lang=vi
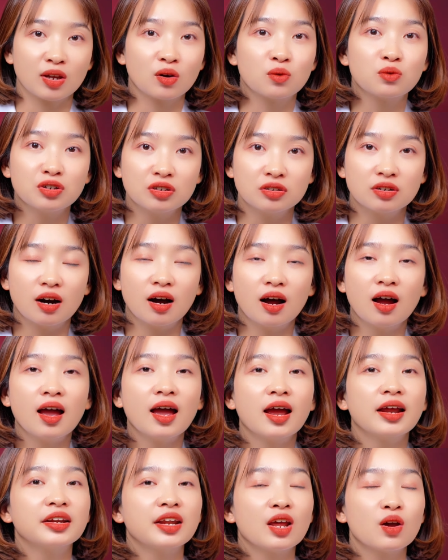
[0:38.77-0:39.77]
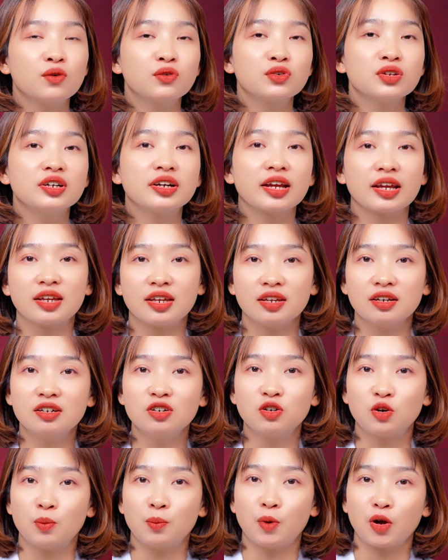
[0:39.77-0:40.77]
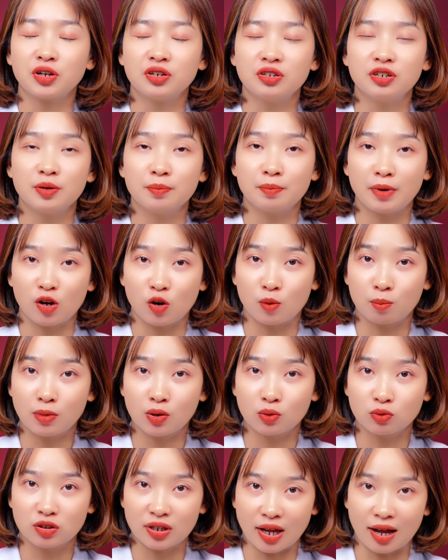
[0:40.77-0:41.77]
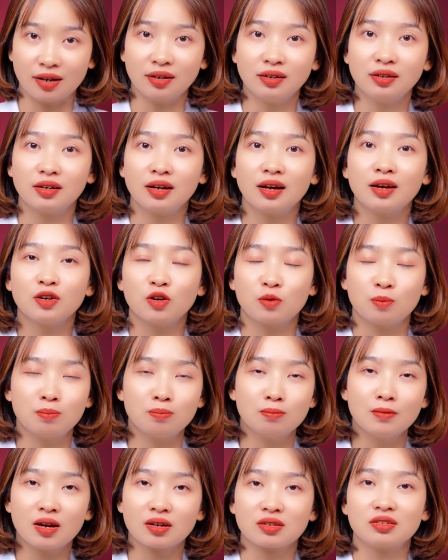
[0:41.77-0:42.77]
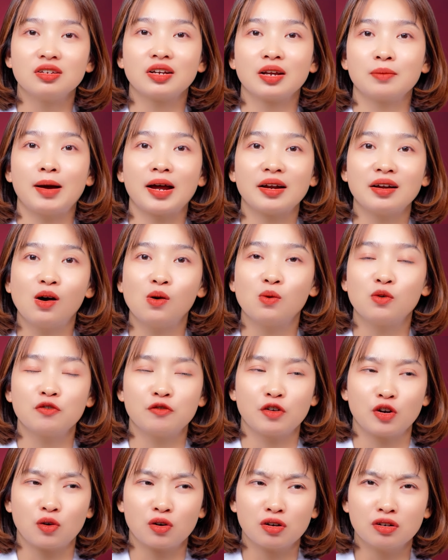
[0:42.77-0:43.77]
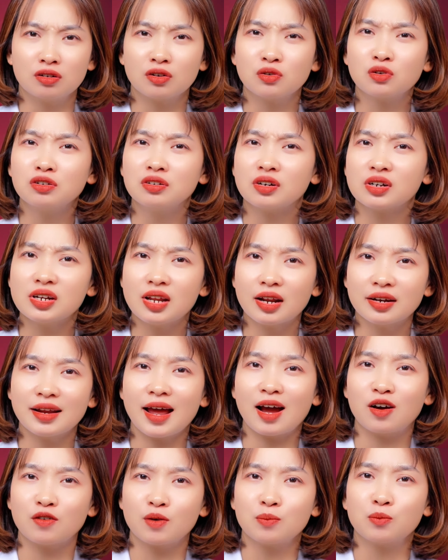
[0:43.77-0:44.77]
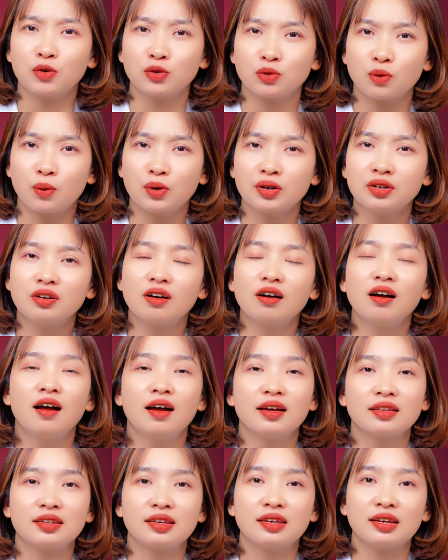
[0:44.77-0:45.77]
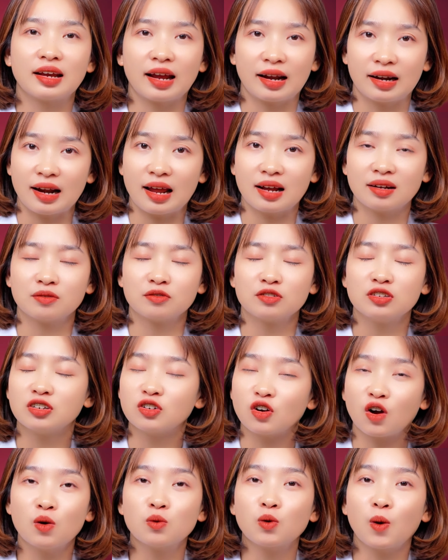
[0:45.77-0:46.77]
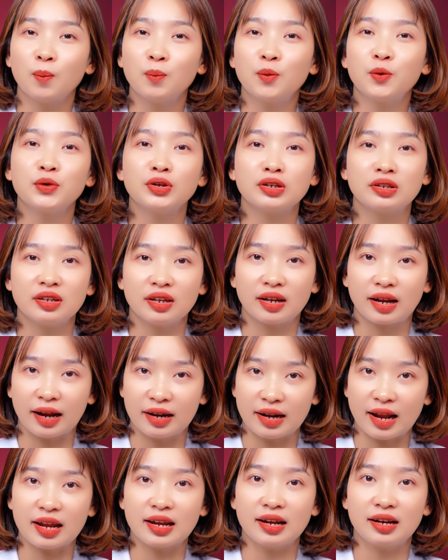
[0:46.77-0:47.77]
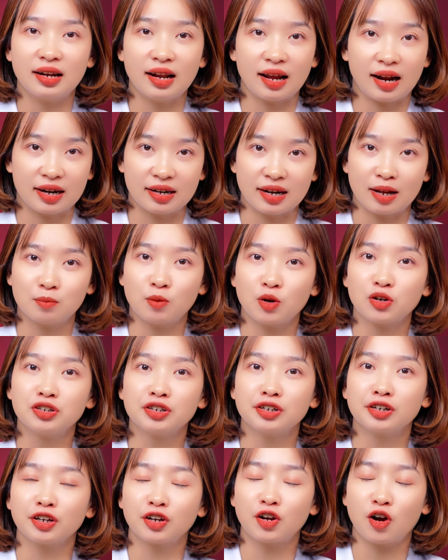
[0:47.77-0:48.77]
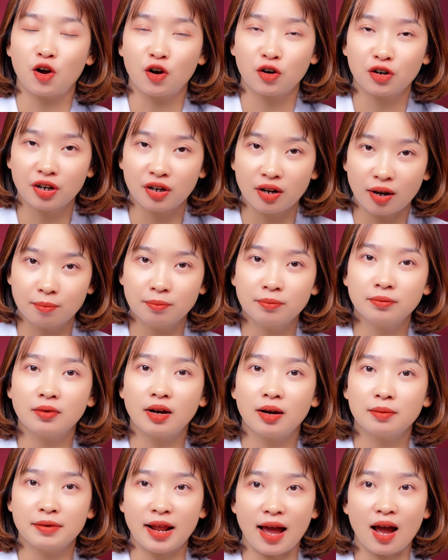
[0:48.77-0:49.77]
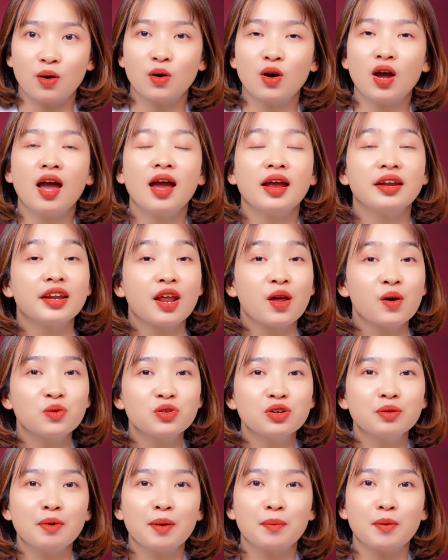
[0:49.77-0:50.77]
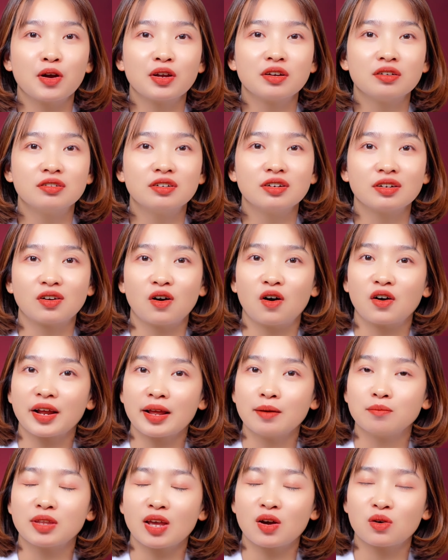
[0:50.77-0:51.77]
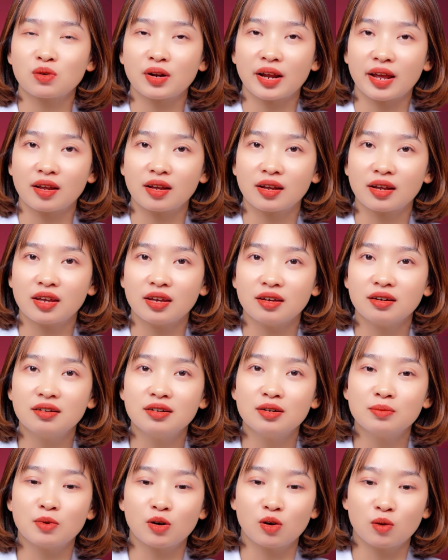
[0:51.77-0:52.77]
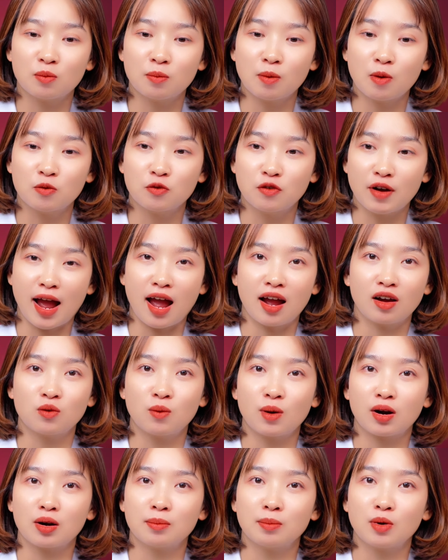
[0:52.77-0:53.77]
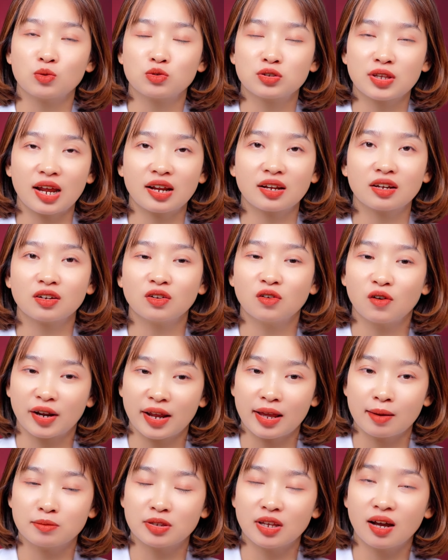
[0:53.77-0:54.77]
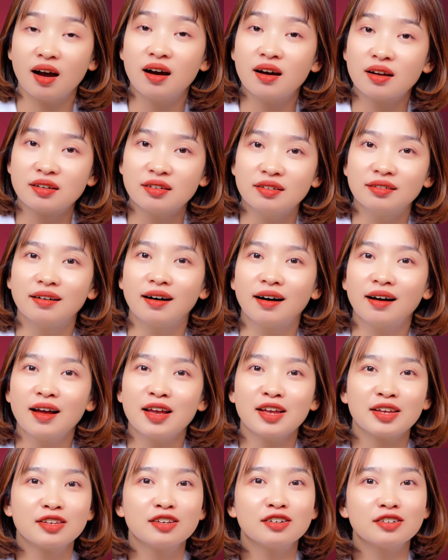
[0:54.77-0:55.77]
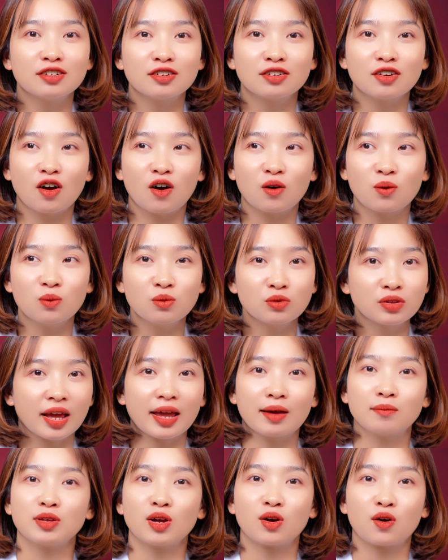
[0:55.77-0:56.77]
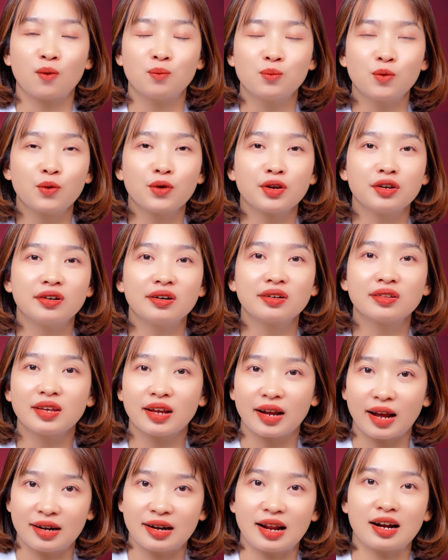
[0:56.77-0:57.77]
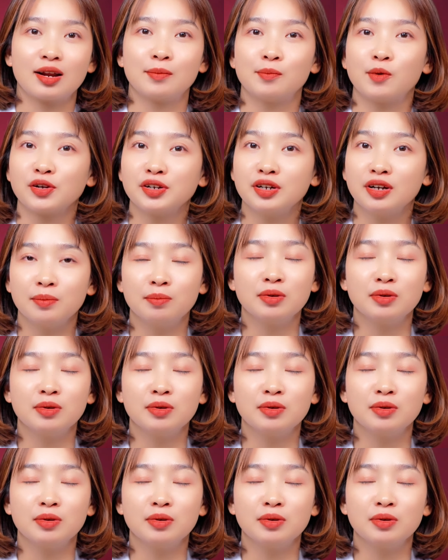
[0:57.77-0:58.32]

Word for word: theo ngứa. Nếu như cái khí hư của mọi người mà nó màu trắng, nó bợt như cái bã đậu ấy và nó ngứa điên đảo vào buổi tối nữa thì khả năng, nhưng nó không có mùi, thì cái này là khả năng mọi người có nấm âm đạo. Nếu như mà mọi người có kèm theo cái khí hư mà nó màu vàng hoặc là màu xanh, nó kèm ra hơi ngứa nhưng nó cũng kèm theo có mùi nữa thì khả năng là mọi người